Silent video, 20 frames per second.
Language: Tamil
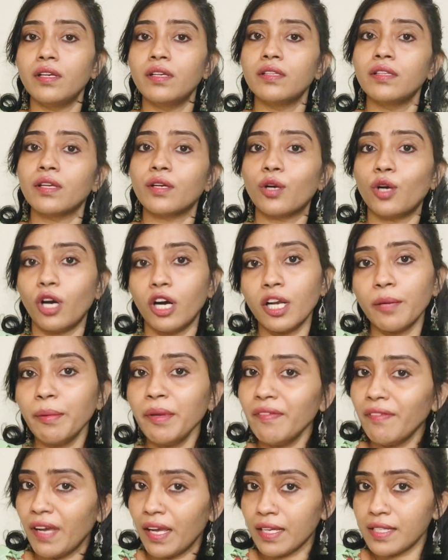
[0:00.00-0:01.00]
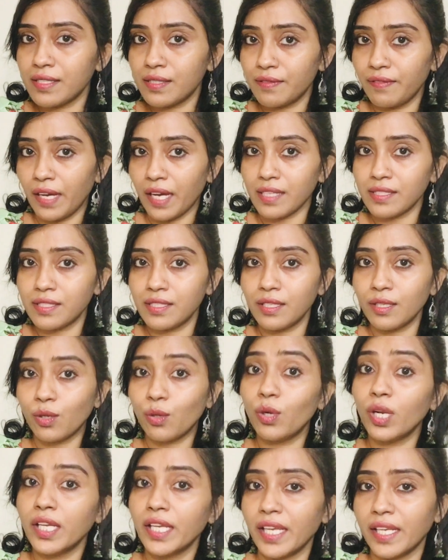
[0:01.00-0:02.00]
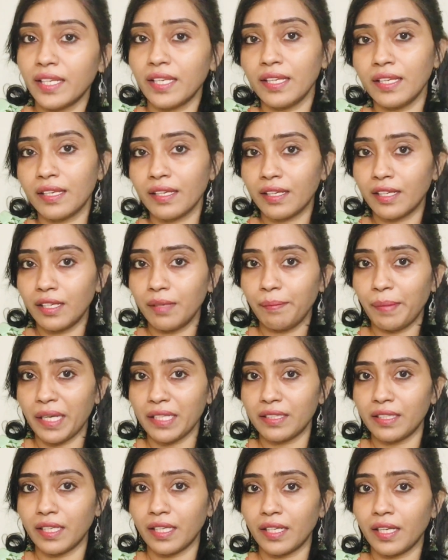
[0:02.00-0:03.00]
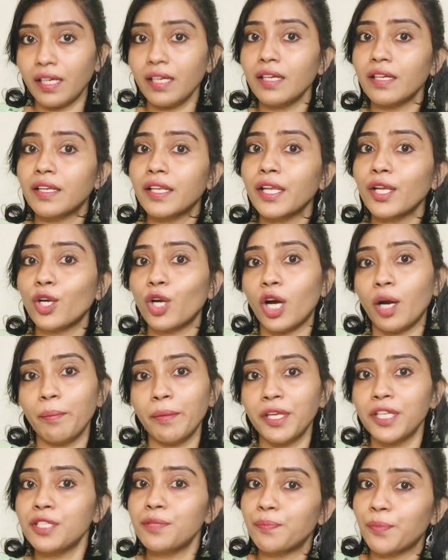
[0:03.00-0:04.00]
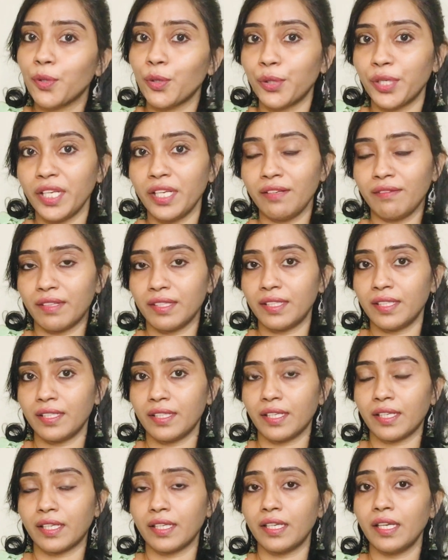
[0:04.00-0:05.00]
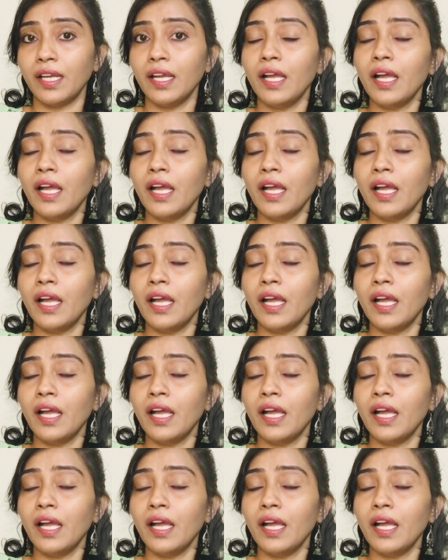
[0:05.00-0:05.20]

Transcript: இந்த கார்பிவேக்ஸ் வேக்சின்குள்ளே என்ன இருக்குன்னு பார்த்தீங்கன்னா ரீகாமினன்ட் ப்ரோட்டீன் வந்து இருக்குது